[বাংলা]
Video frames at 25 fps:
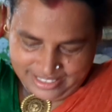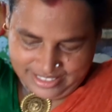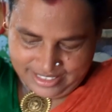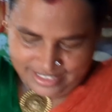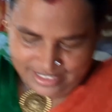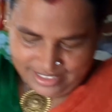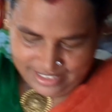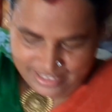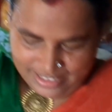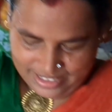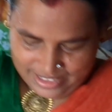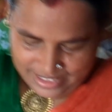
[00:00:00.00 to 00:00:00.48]
পুরো
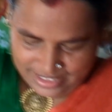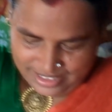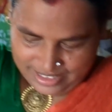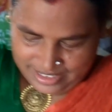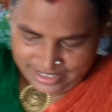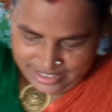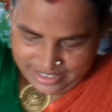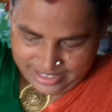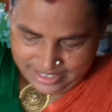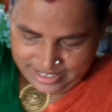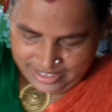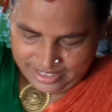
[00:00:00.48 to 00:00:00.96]
পাটের
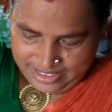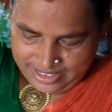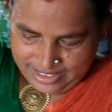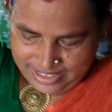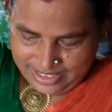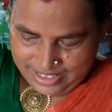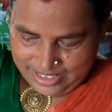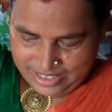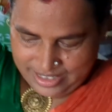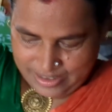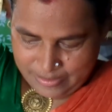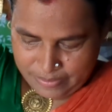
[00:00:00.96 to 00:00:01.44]
এটা
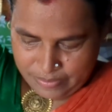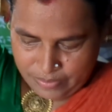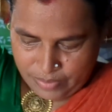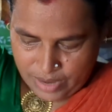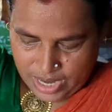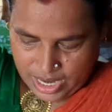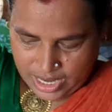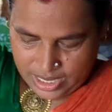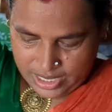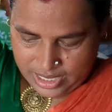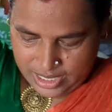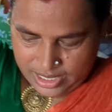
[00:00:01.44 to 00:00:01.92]
পাট
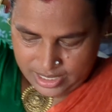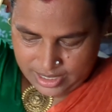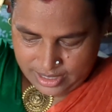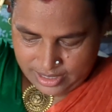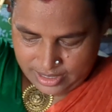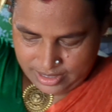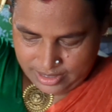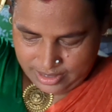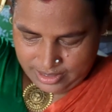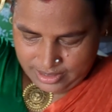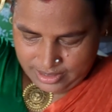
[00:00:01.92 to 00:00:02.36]
হ্যাঁ